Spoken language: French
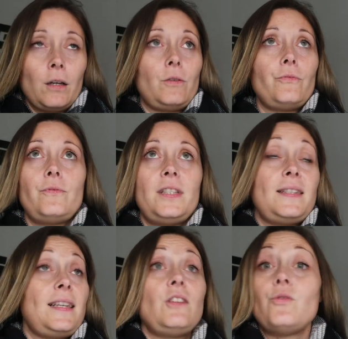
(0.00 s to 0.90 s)
Quand vous
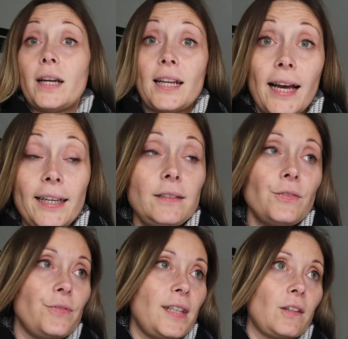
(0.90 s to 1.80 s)
lisez
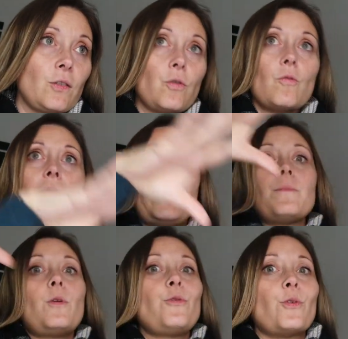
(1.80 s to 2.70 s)
Twilight, vous êtes
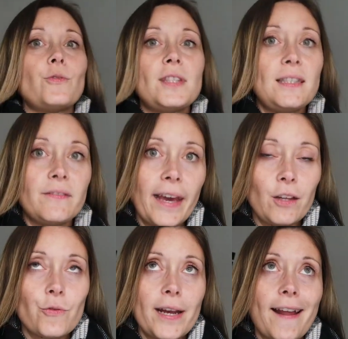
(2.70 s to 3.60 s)
complètement dans
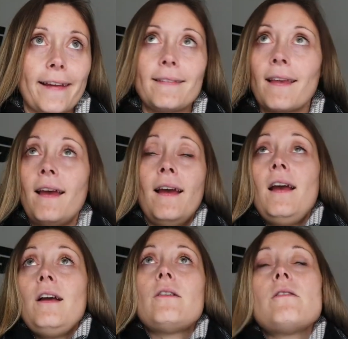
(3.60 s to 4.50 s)
l'univers Twilight.
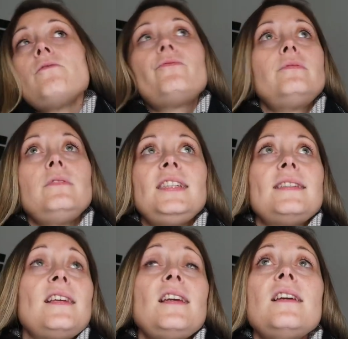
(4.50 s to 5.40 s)
Quand vous
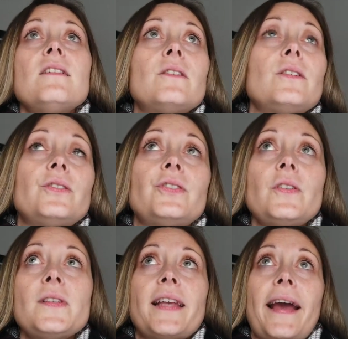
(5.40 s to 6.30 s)
lisez, euh, j'en sais